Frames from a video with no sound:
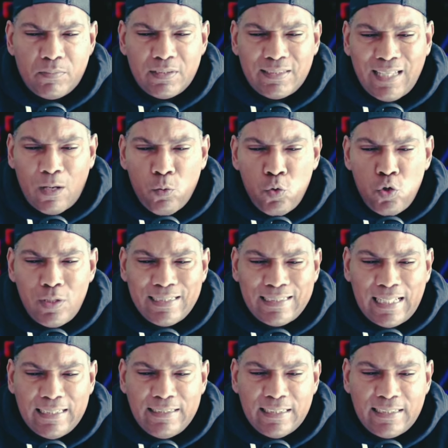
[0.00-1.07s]
Saúl
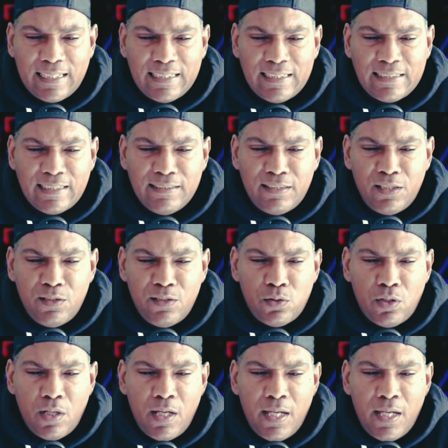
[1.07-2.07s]
Sánchez en ese sentido.